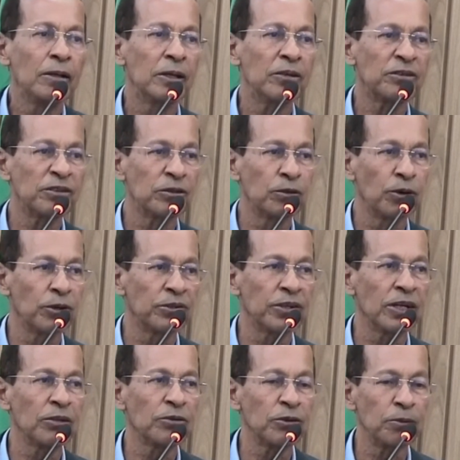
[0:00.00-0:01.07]
nesses
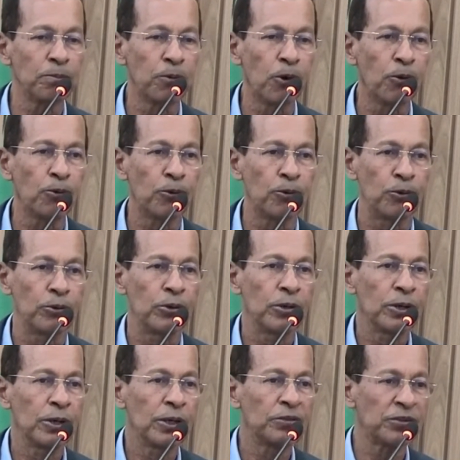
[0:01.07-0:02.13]
dois anos e pouco
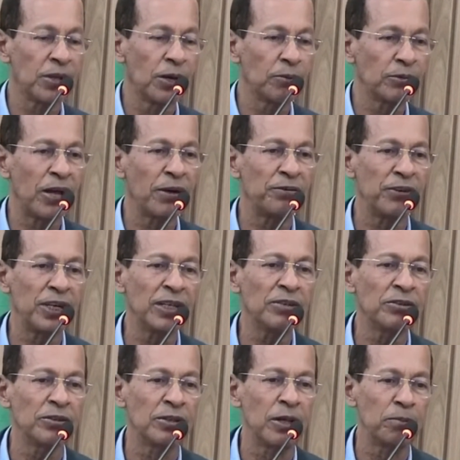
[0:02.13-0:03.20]
que estamos à
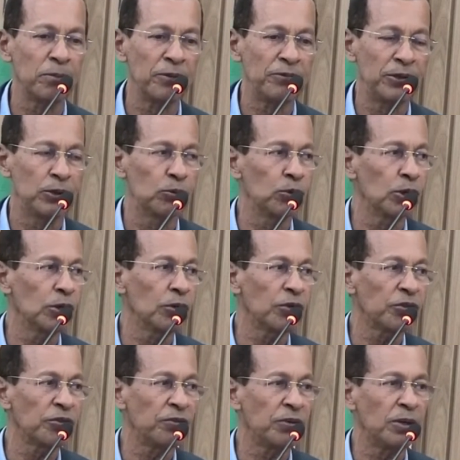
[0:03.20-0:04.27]
frente da prefeitura,
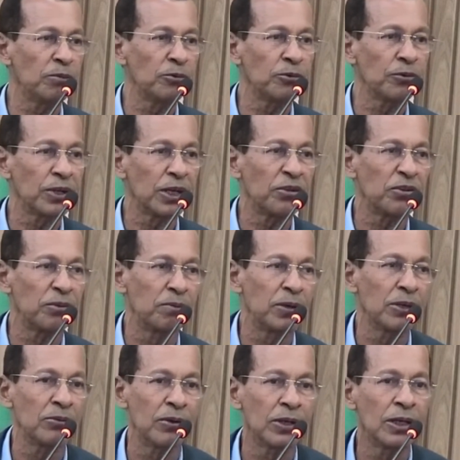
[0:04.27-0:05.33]
nós tivemos um
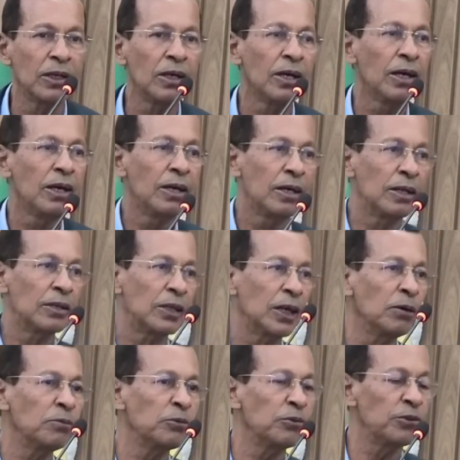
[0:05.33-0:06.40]
crescimento aqui em
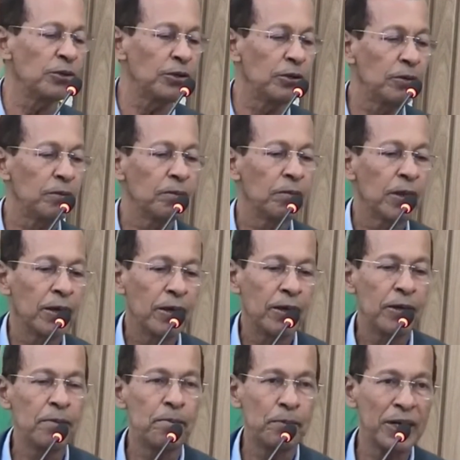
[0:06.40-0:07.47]
termos de
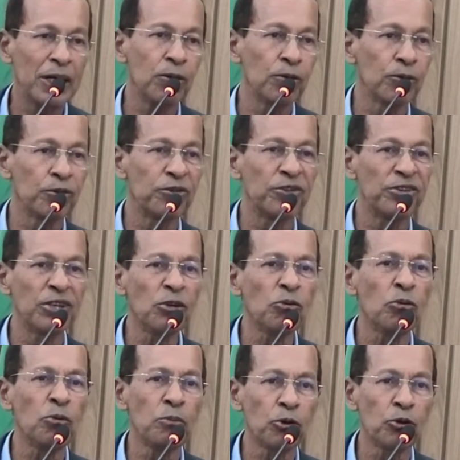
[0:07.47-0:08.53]
emprego,
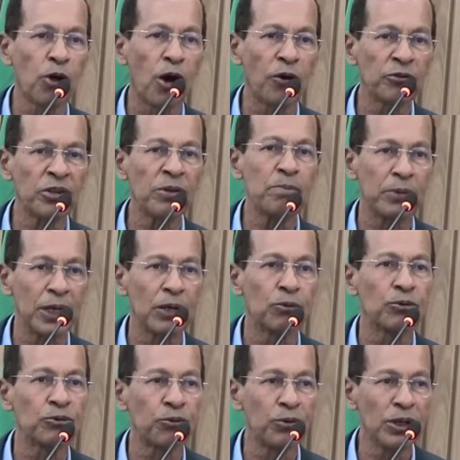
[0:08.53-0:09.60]
5 mil novos
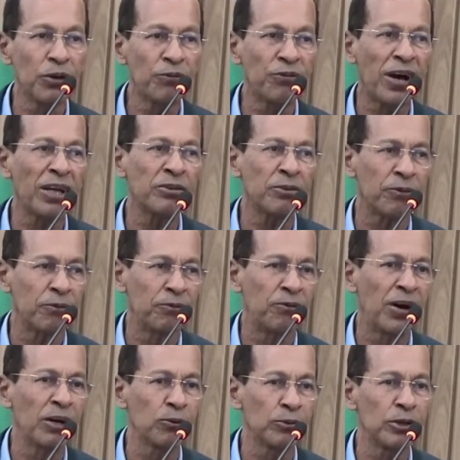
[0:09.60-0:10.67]
empregos. Quando eu faço,
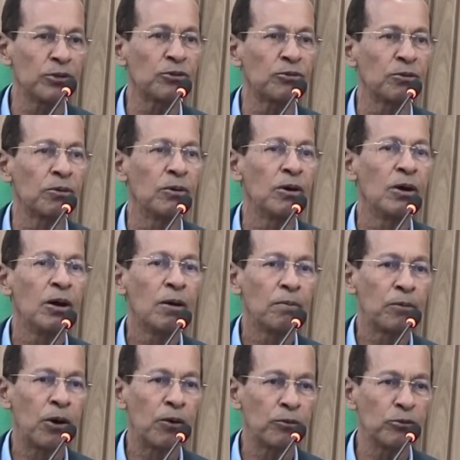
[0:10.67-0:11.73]
falo isso
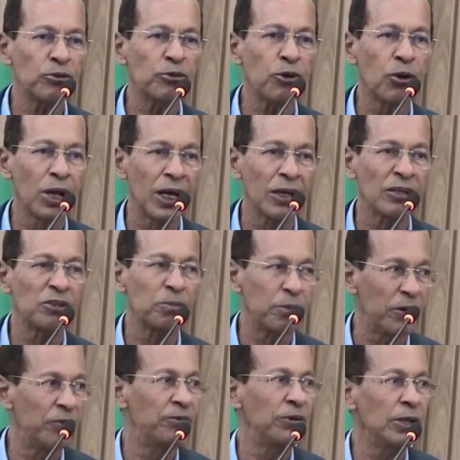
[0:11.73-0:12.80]
para alguns colegas
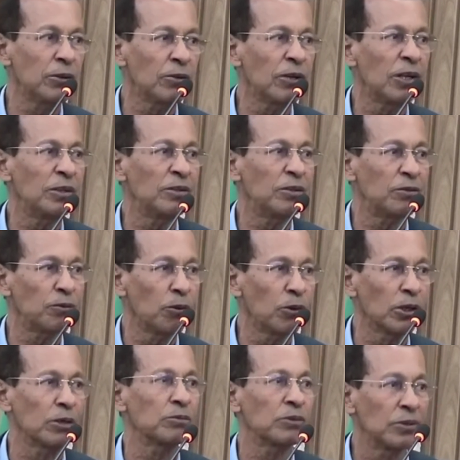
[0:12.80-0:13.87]
prefeitos, ele diz,
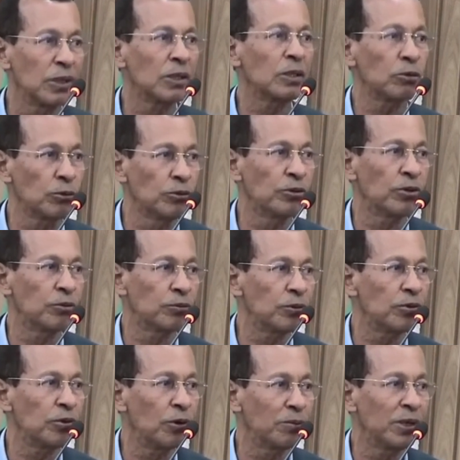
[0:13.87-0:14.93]
hoje oh, Santo Antônio de
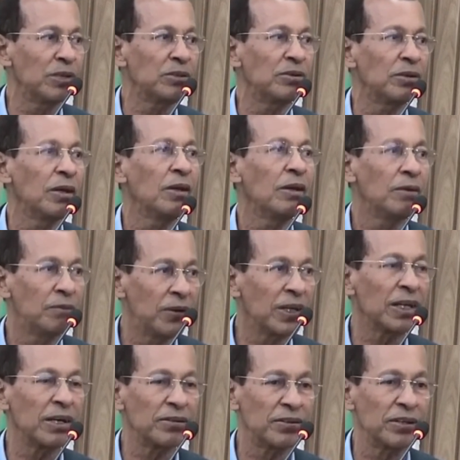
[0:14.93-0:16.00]
Jesus realmente vem
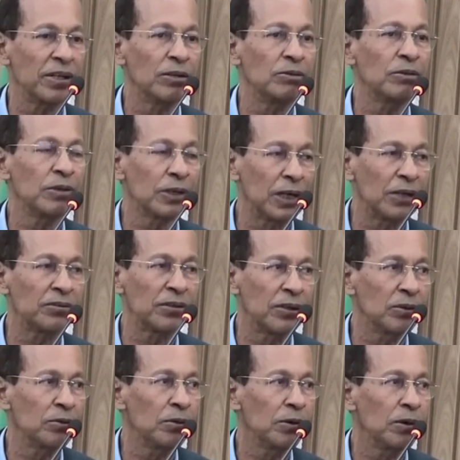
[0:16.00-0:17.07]
crescendo e
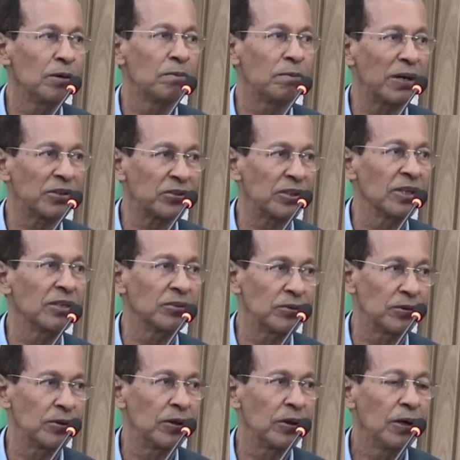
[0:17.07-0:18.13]
crescendo
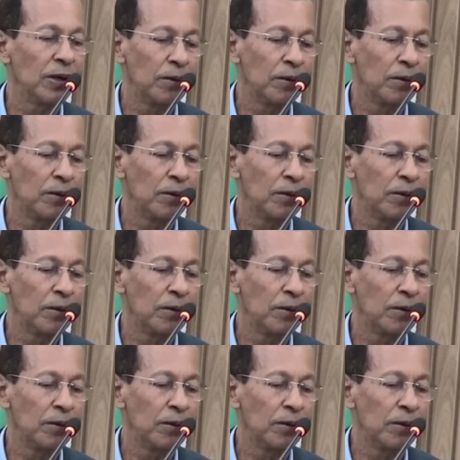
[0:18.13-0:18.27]
bastante.